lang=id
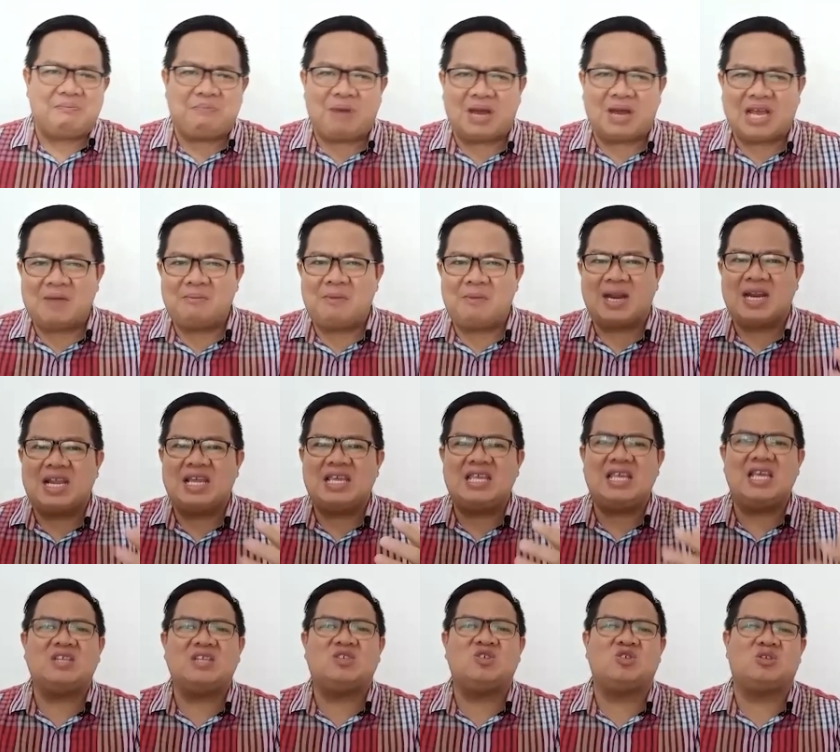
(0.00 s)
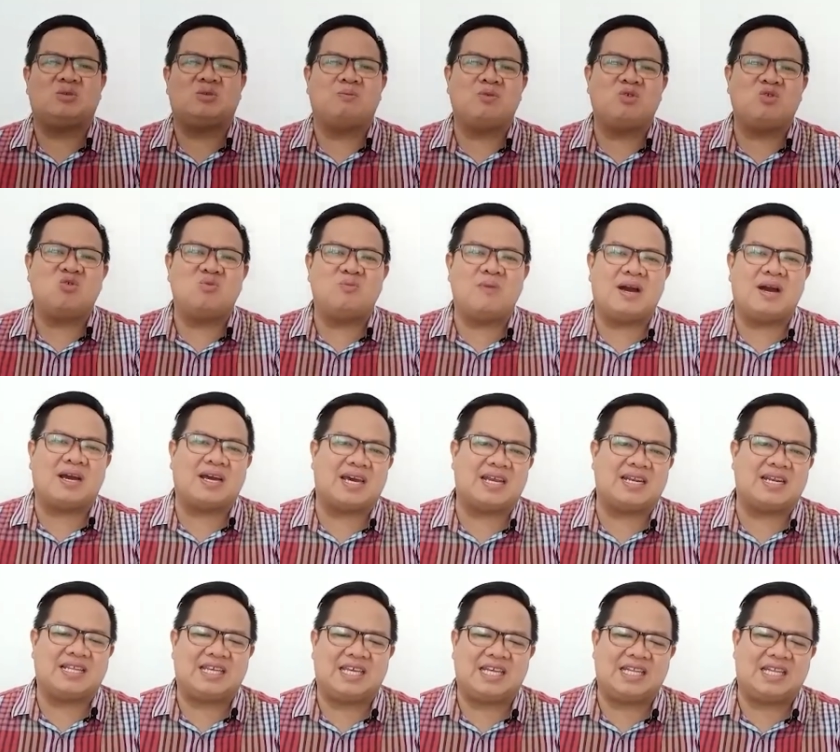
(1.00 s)
bagaimana Yesus
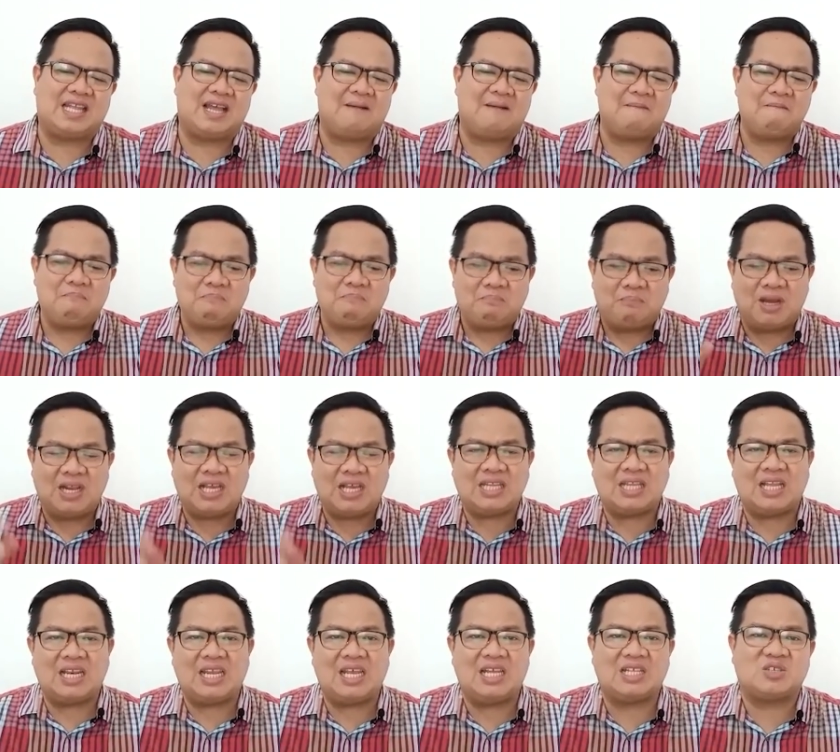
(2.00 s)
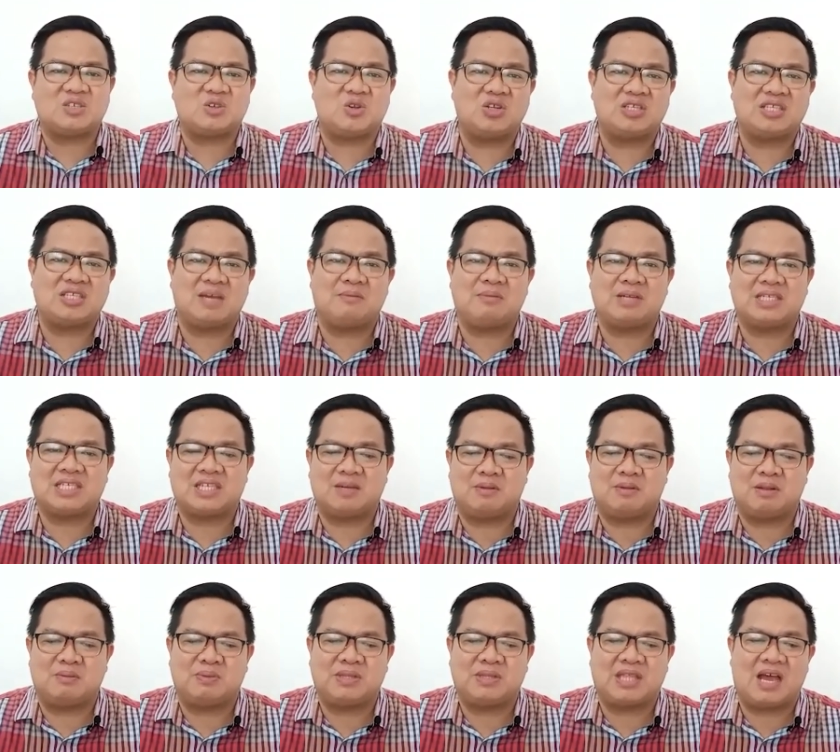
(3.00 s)
mengubahkan kita. Mari kita lihat sekolah
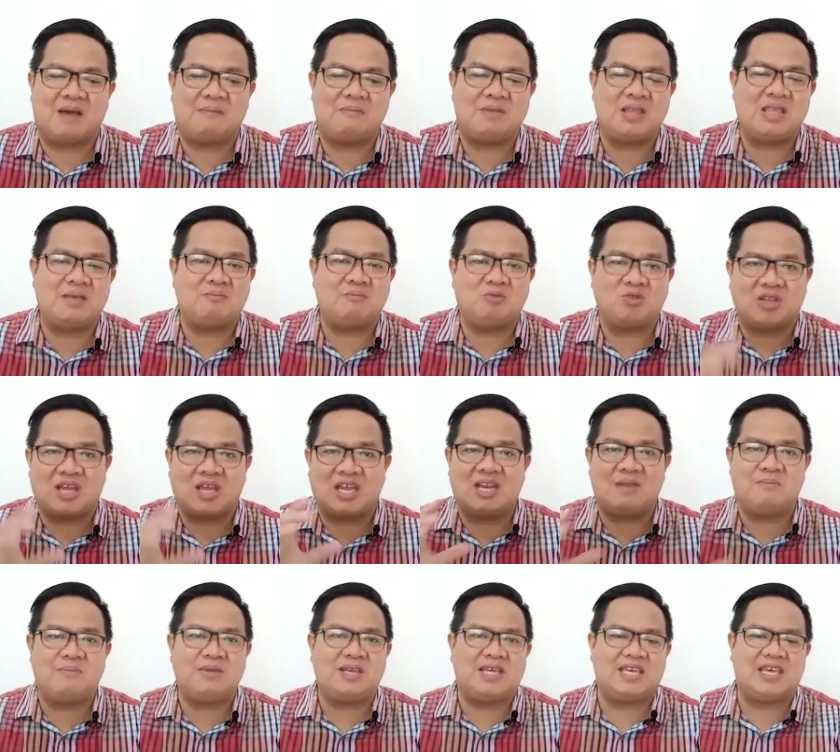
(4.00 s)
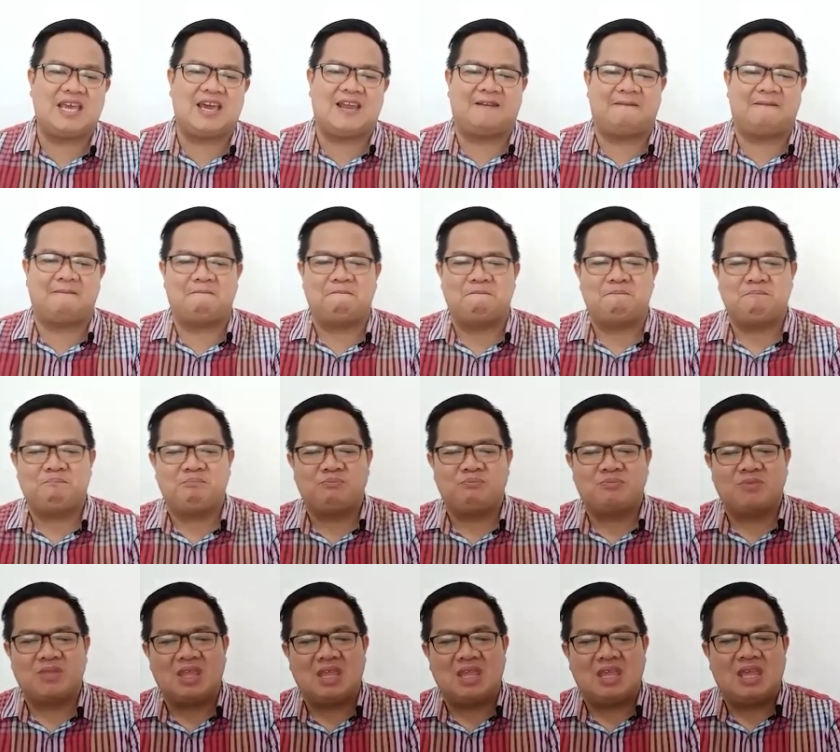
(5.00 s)
sahabat-sahabat petang menyebutkan demikian.
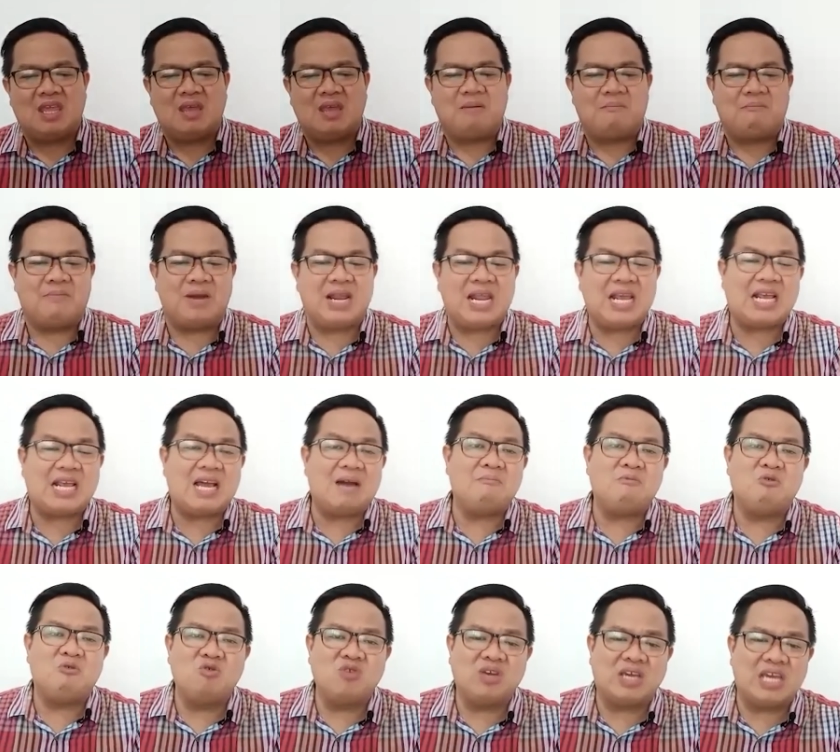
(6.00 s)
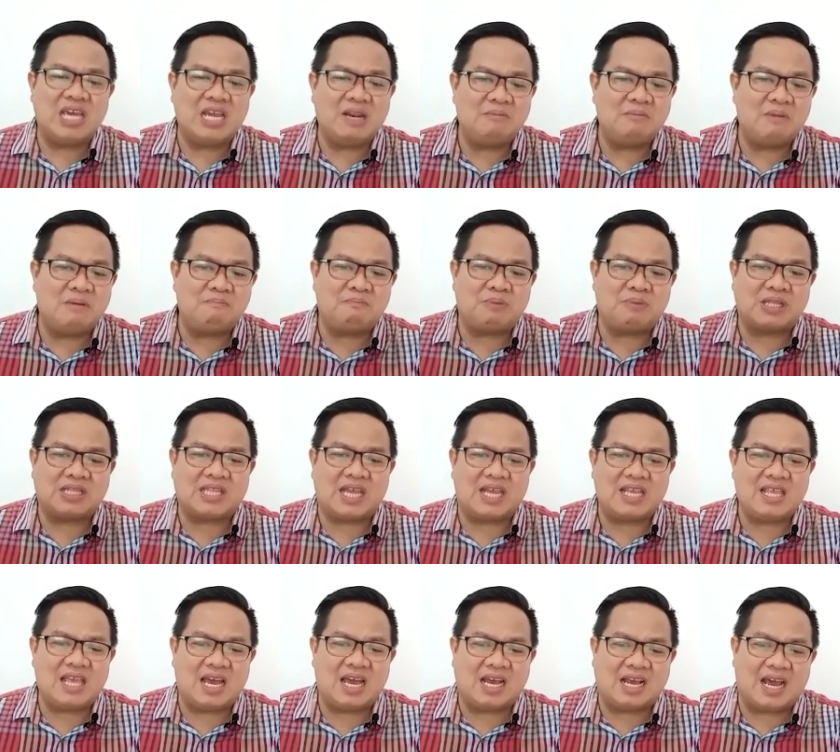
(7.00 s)
Mereka mungkin
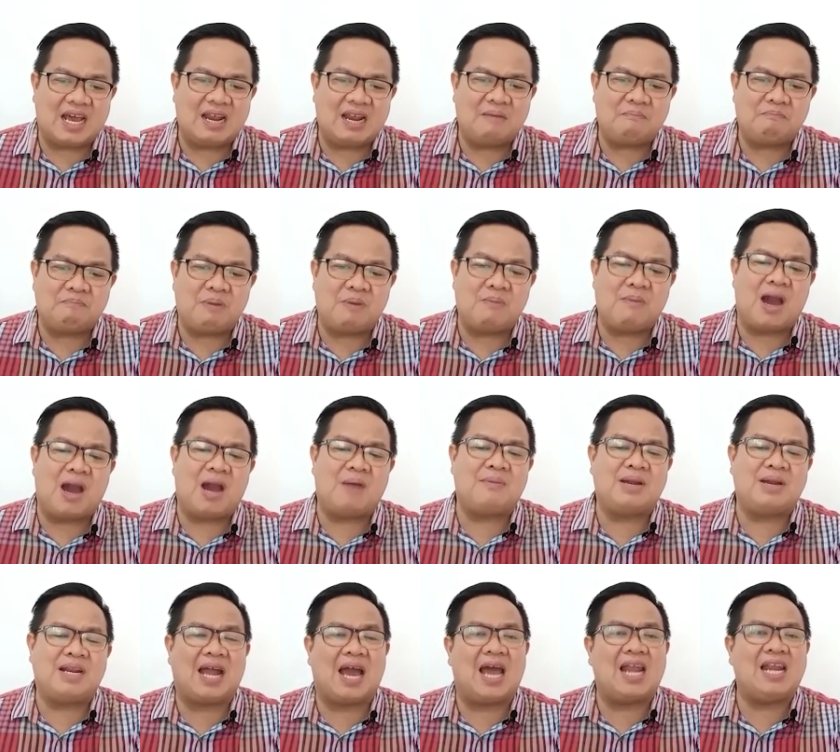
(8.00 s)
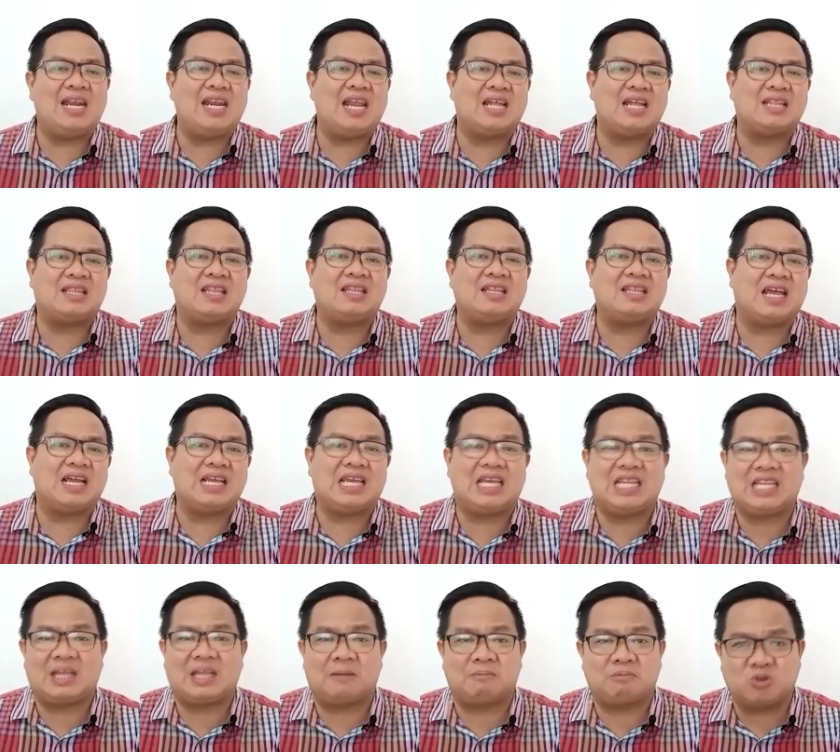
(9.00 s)
mempertanyakan pemahaman Anda tentang
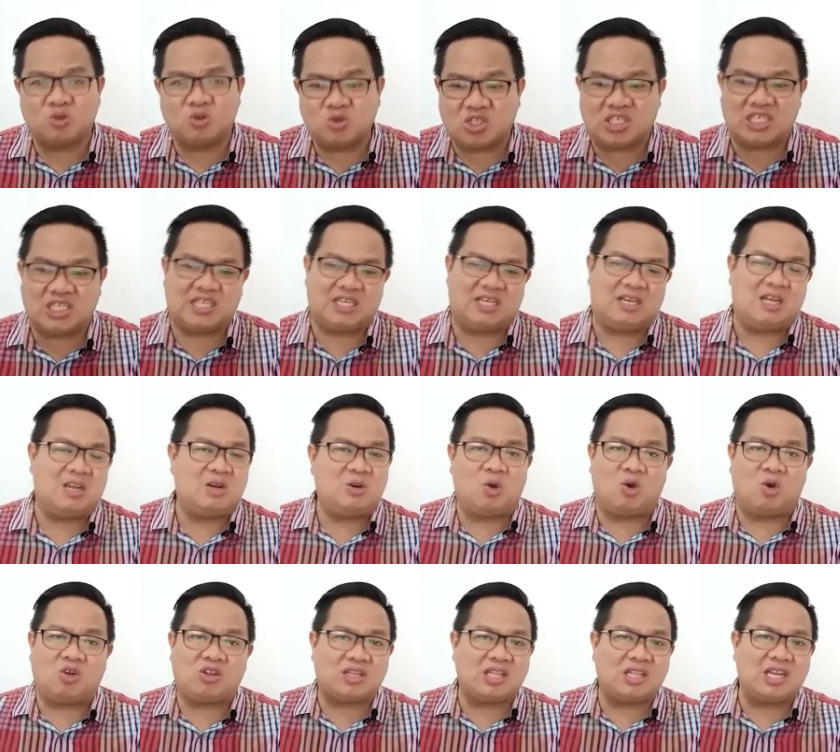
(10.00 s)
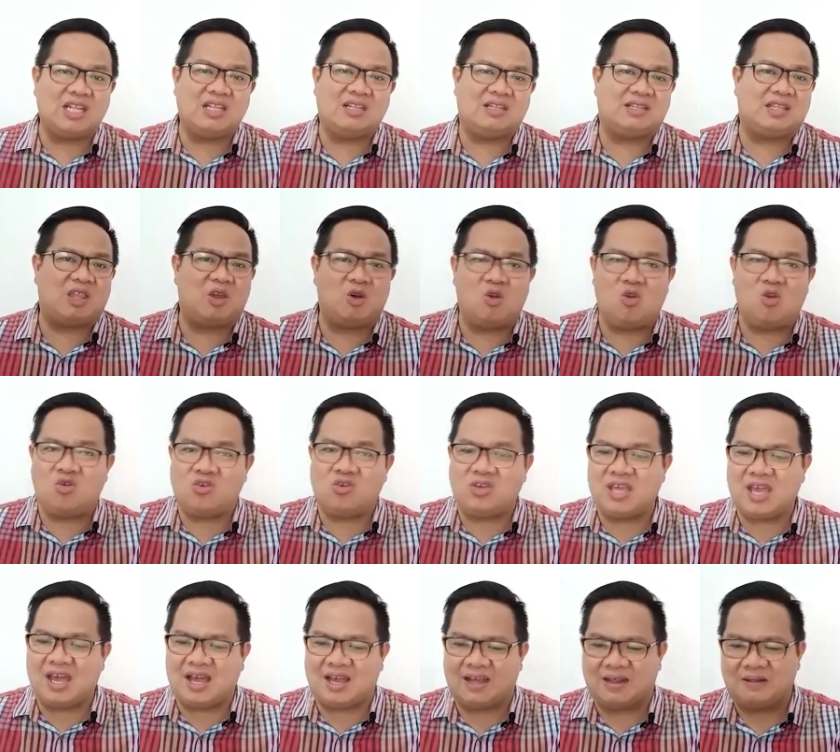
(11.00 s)
kitab suci, doktrin,
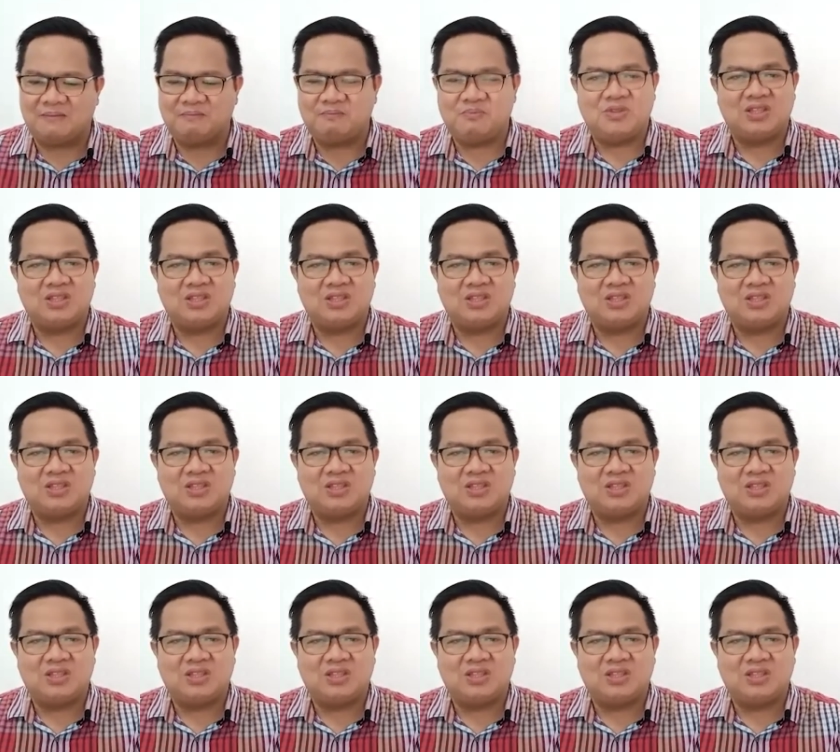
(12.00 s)
teologia,